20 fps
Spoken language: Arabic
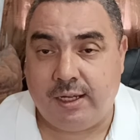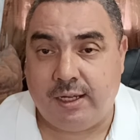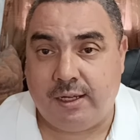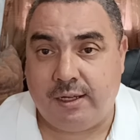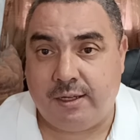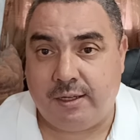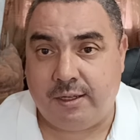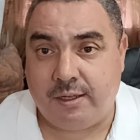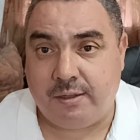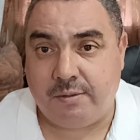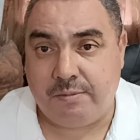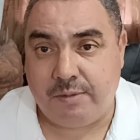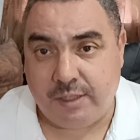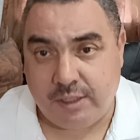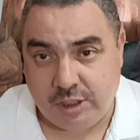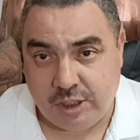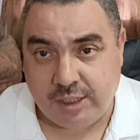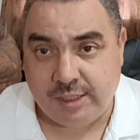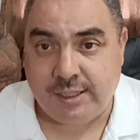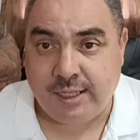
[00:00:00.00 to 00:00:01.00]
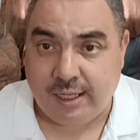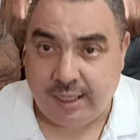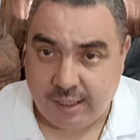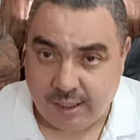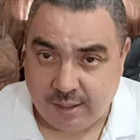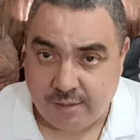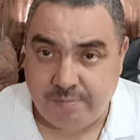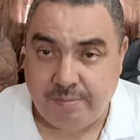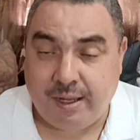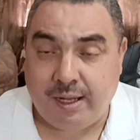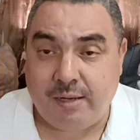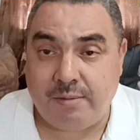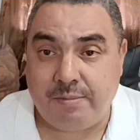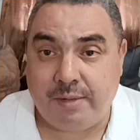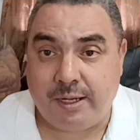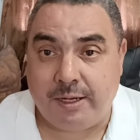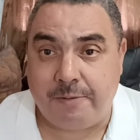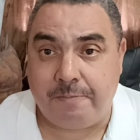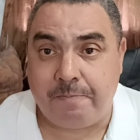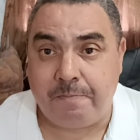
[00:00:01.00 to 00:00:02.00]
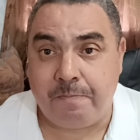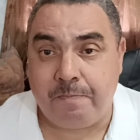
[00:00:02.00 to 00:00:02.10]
آه، الجزائر مع المغرب